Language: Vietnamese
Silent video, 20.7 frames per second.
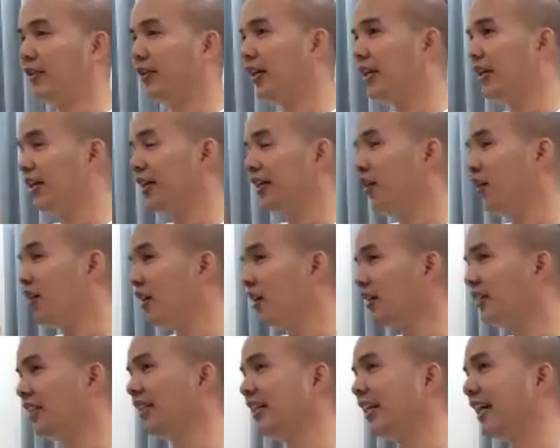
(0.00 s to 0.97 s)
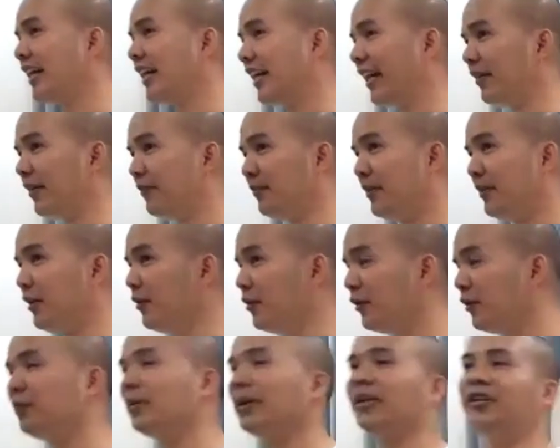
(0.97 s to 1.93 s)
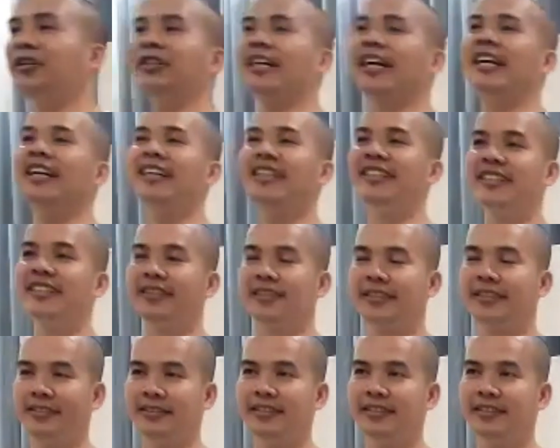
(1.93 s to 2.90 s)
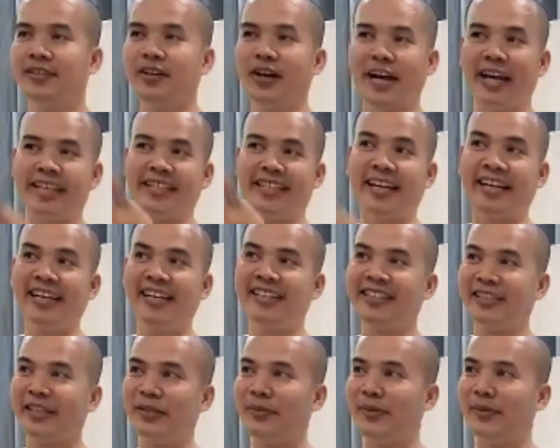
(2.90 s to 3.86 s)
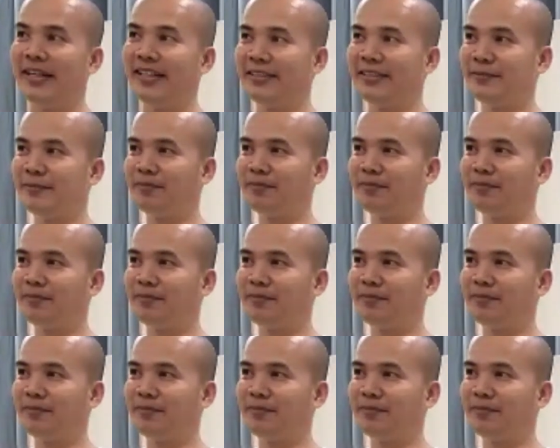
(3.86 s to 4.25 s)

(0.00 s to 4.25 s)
cho nên đó chính là cái nếu chúng ta chưa trả lời được có ai trả lời được không ạ